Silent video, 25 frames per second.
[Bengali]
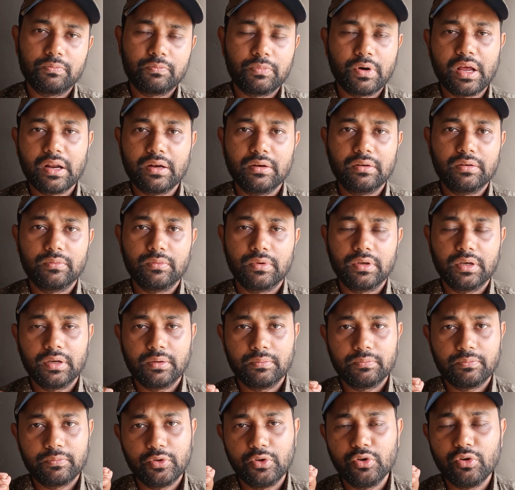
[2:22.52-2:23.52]
প্রাণ
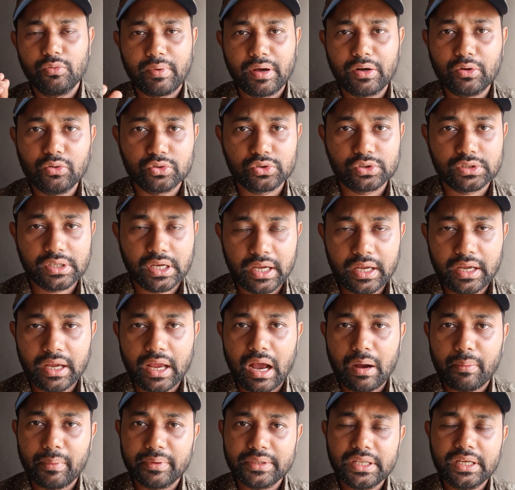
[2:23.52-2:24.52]
প্রিয় মানুষ হ্যাঁ
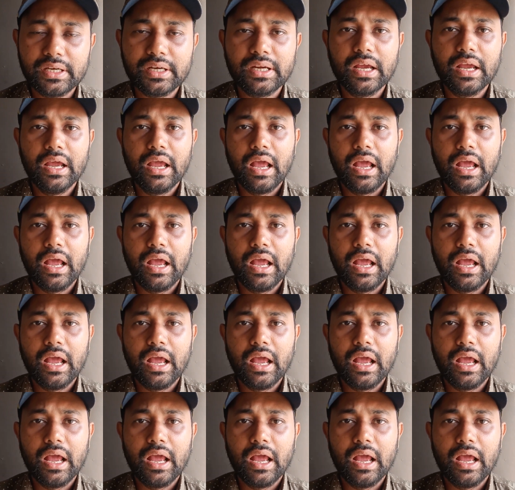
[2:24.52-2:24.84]
আমাদের